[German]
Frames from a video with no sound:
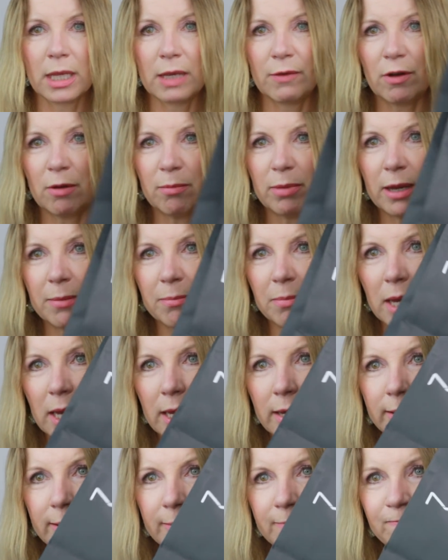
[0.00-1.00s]
Faber
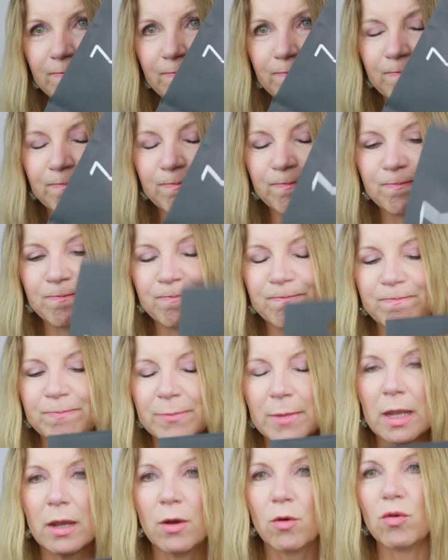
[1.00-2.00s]
Mac
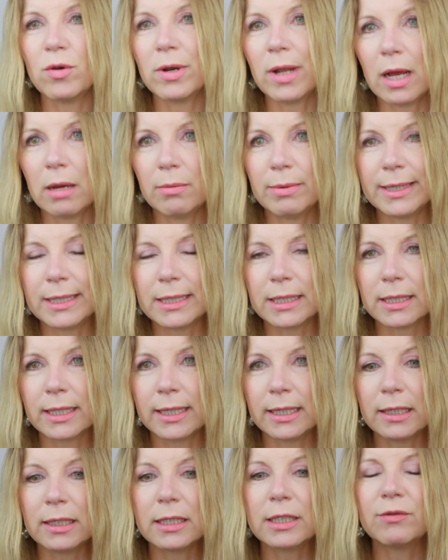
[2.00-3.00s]
und habe jetzt
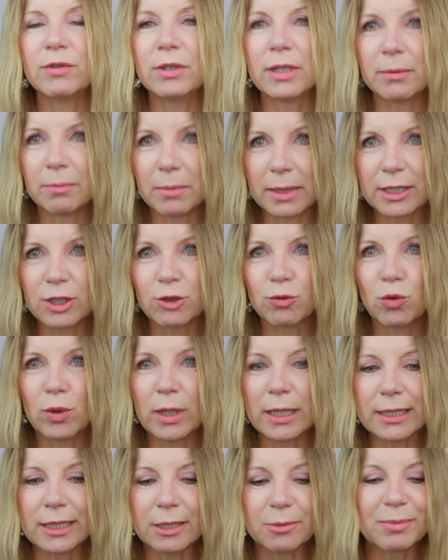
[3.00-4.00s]
endlich wieder mein
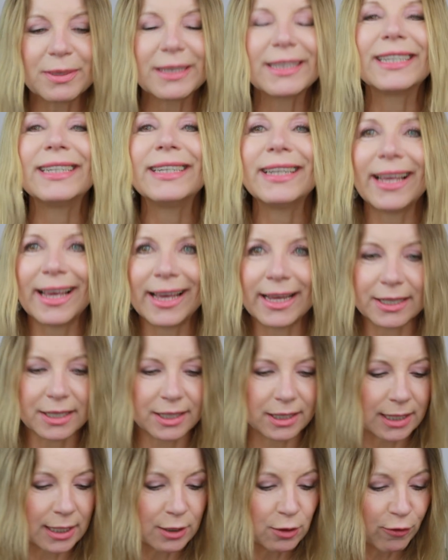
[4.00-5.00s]

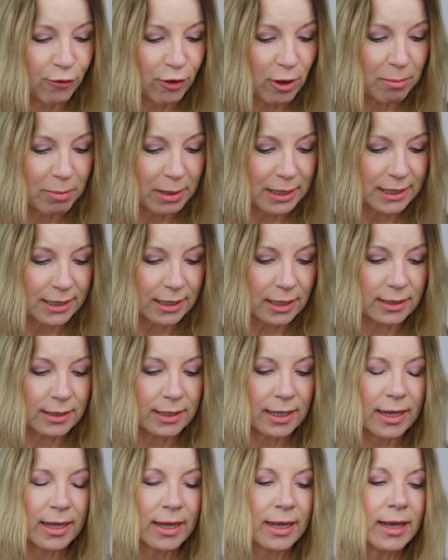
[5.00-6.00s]
217S, also verbessert.
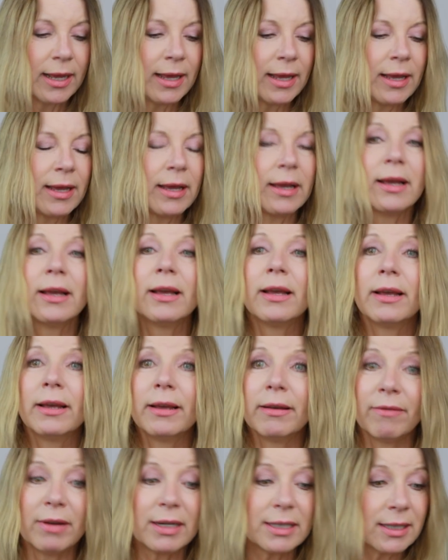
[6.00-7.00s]

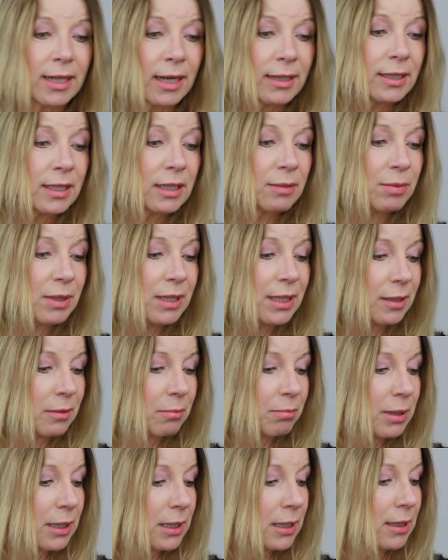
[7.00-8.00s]
Was hat es mit
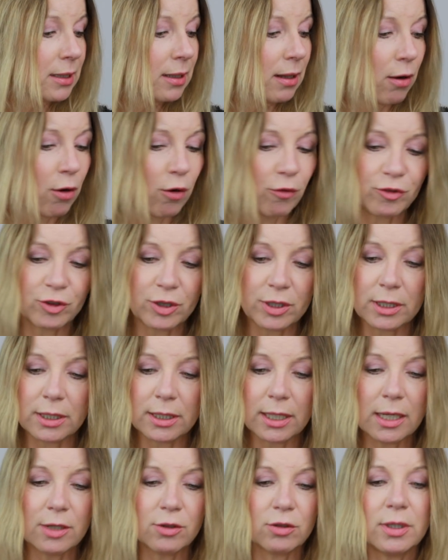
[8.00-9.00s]
diesem Pinsel auf
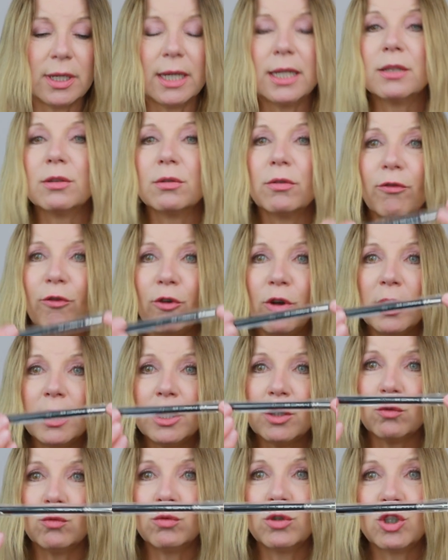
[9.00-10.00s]
sich? Also der ist
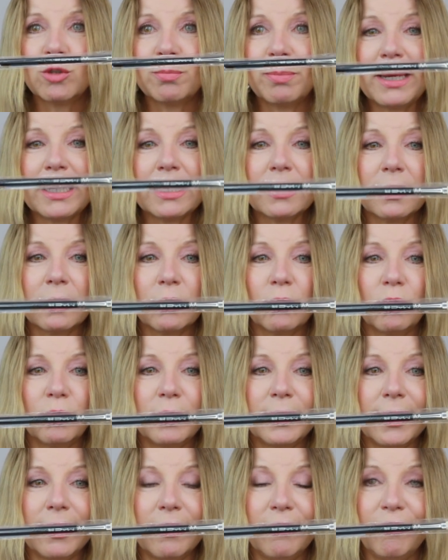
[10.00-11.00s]
völlig
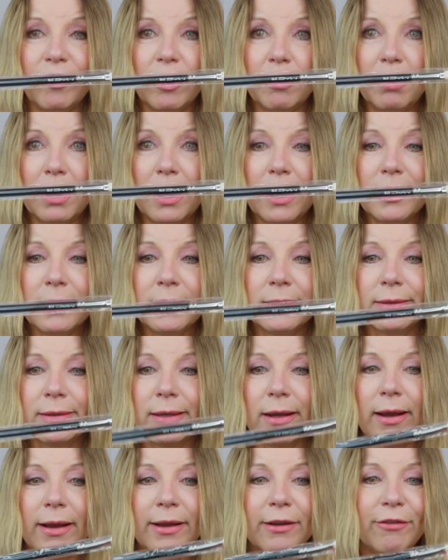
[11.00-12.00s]
unspektakulär verpackt.
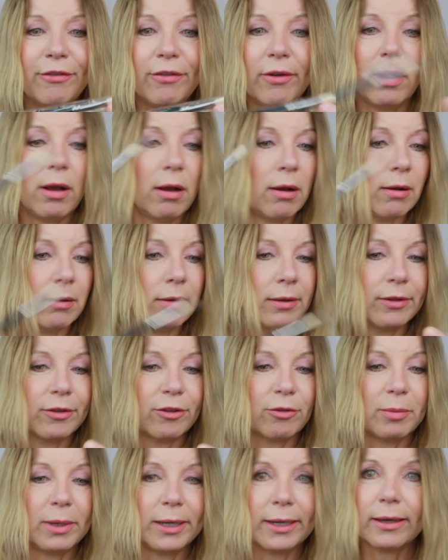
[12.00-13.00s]
Einfach,
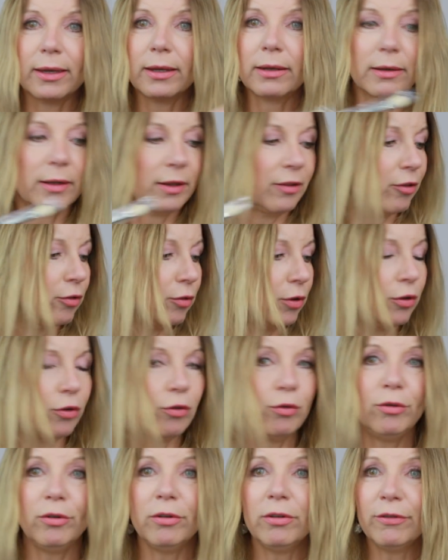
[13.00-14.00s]
also man kriegt dann so eine
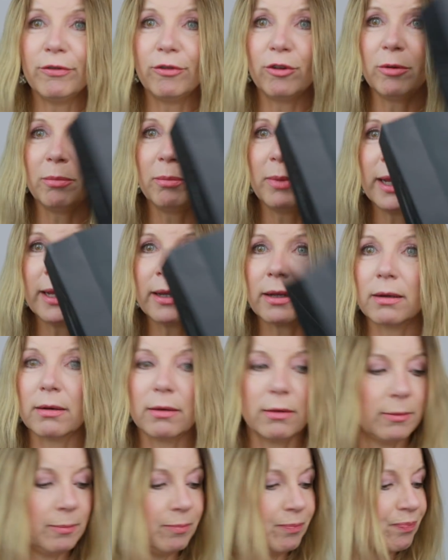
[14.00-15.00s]
Tüte von MAC,
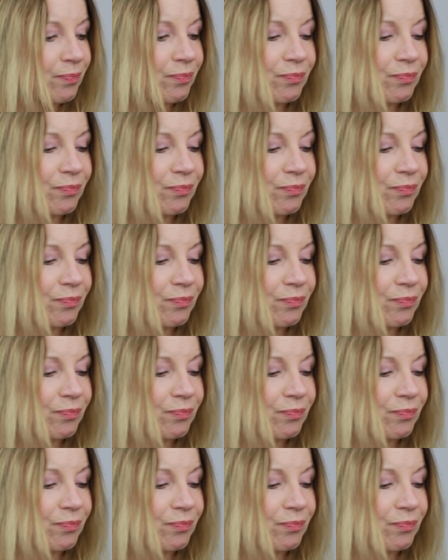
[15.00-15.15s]
ne?